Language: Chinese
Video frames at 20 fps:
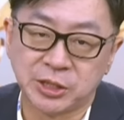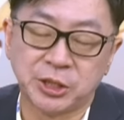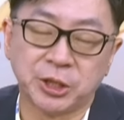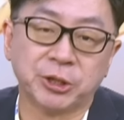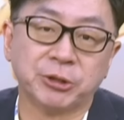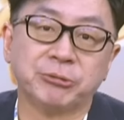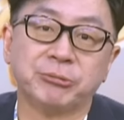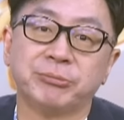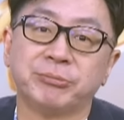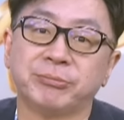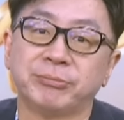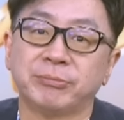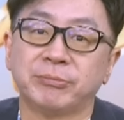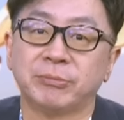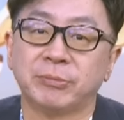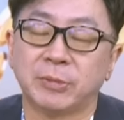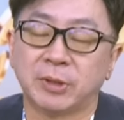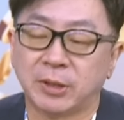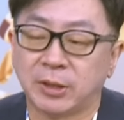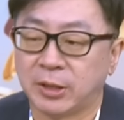现，
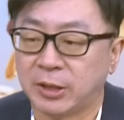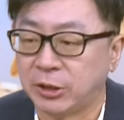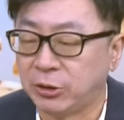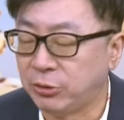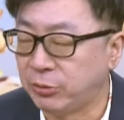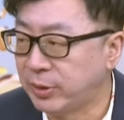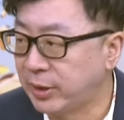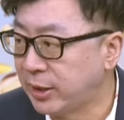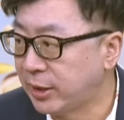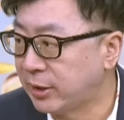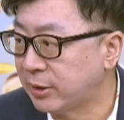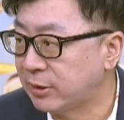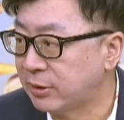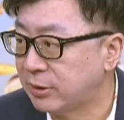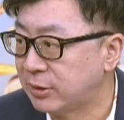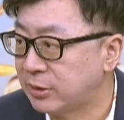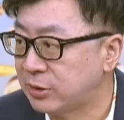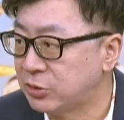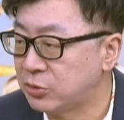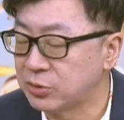因为
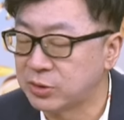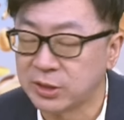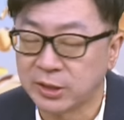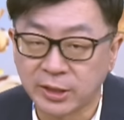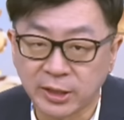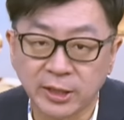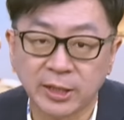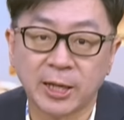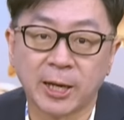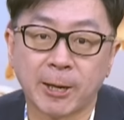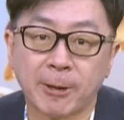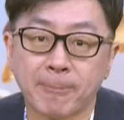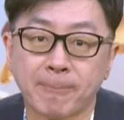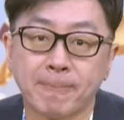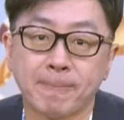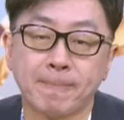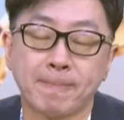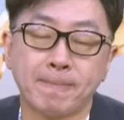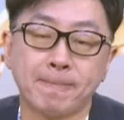就是低压。